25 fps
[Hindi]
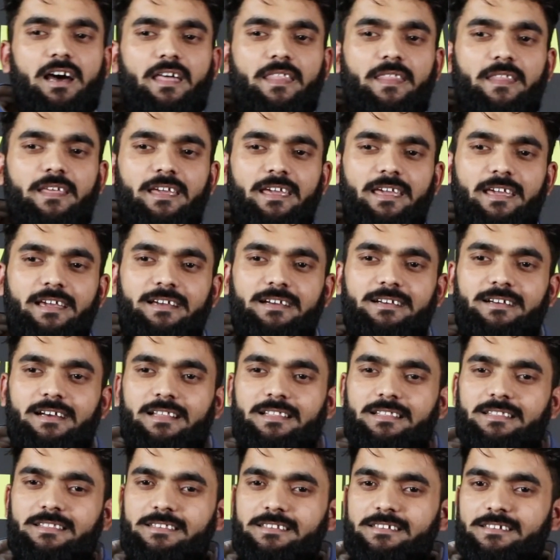हर एक
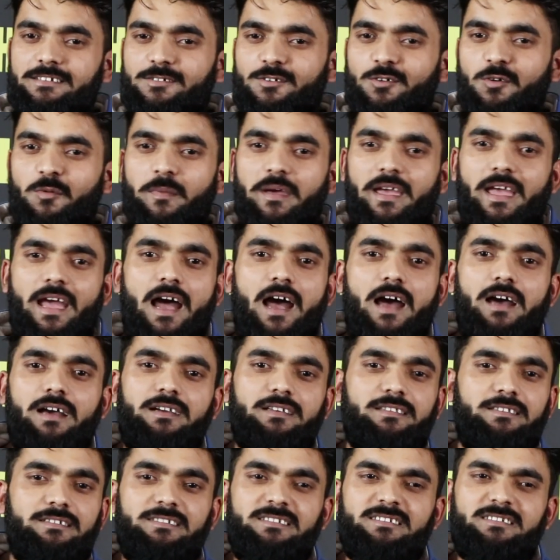गलती को मैं
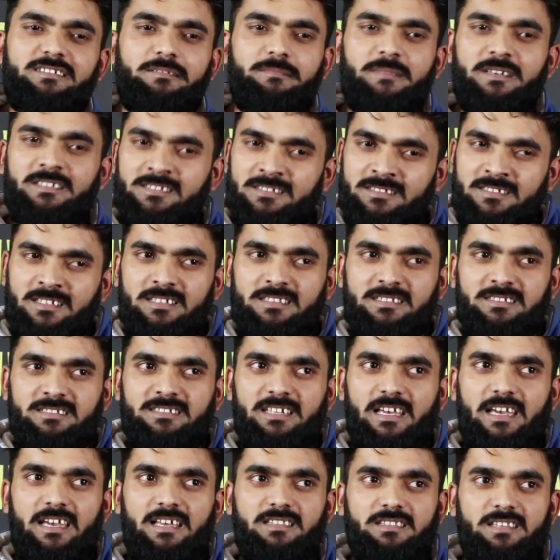आखिरी समझकर
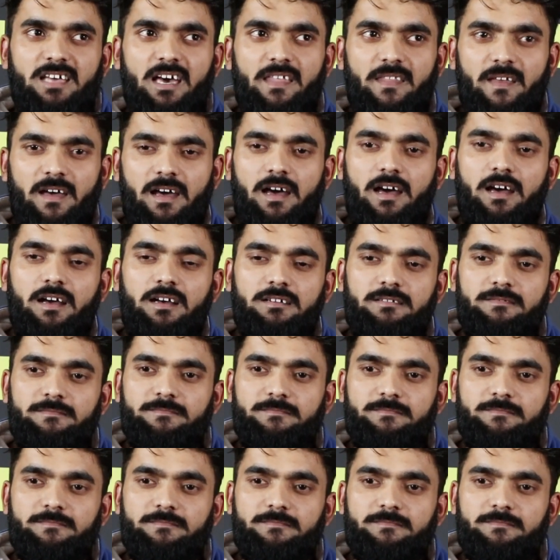सहता रहा